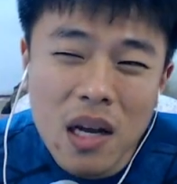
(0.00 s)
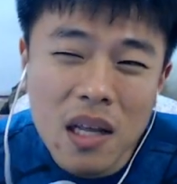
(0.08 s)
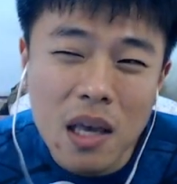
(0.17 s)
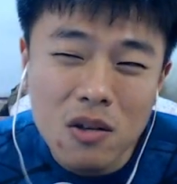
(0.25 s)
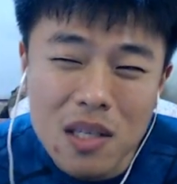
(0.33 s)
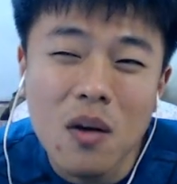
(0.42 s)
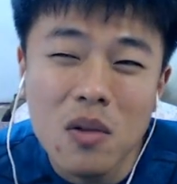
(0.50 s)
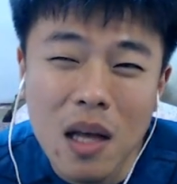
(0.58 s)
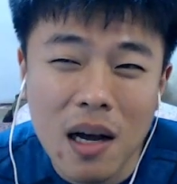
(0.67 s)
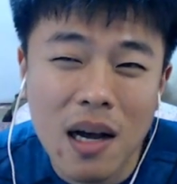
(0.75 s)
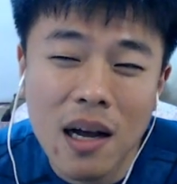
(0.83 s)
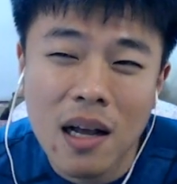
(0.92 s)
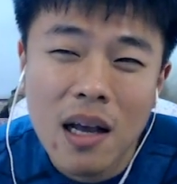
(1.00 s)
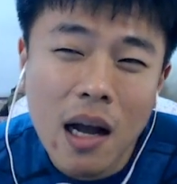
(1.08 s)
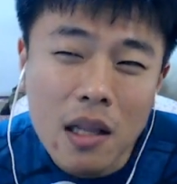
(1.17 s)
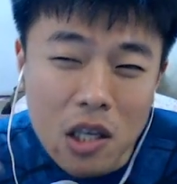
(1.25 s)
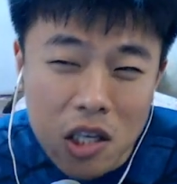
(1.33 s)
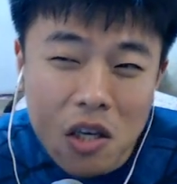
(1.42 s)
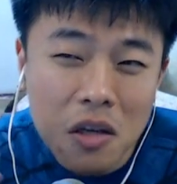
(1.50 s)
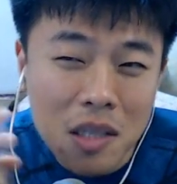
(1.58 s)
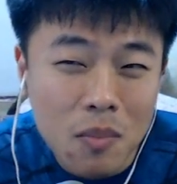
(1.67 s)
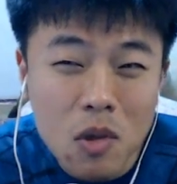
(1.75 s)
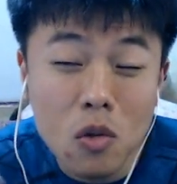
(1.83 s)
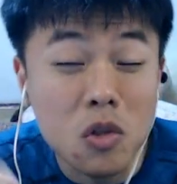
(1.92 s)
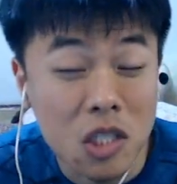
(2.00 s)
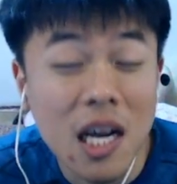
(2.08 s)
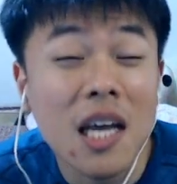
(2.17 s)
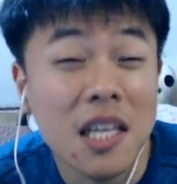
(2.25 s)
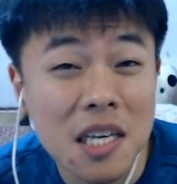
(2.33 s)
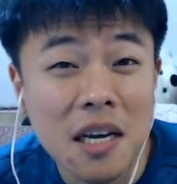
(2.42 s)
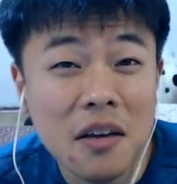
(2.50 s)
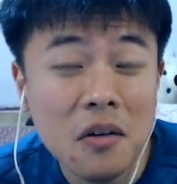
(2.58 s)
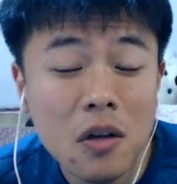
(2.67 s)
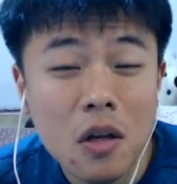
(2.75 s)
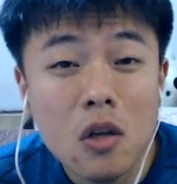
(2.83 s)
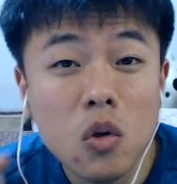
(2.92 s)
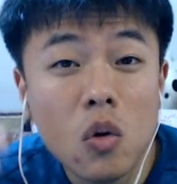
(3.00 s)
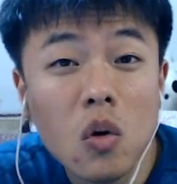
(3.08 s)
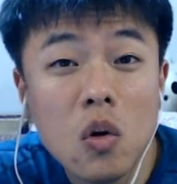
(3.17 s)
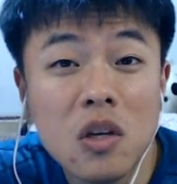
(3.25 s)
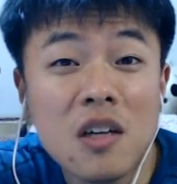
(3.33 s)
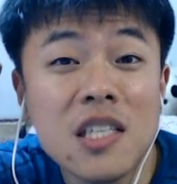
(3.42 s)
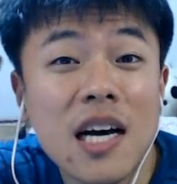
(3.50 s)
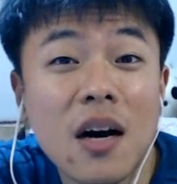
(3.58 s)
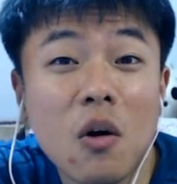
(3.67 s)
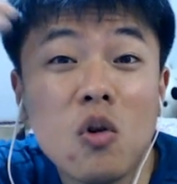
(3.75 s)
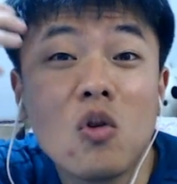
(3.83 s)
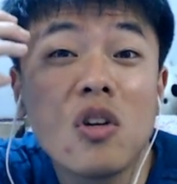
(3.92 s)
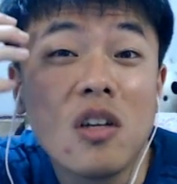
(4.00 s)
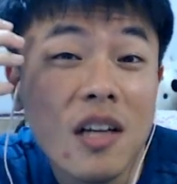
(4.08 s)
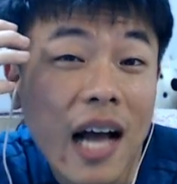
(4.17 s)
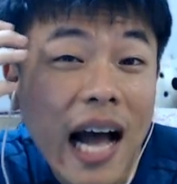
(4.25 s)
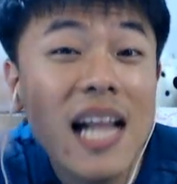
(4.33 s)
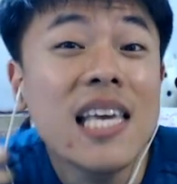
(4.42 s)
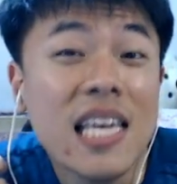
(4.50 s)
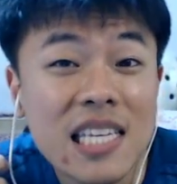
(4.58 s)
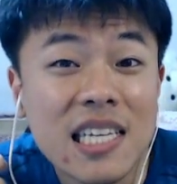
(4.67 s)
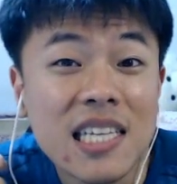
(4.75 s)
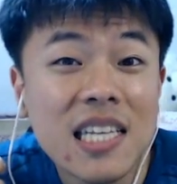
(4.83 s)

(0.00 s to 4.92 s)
계속 싸우다가 한 2년, 3년 정도 지나게 되잖아요. 서로 여자가 얼굴을 핥히든,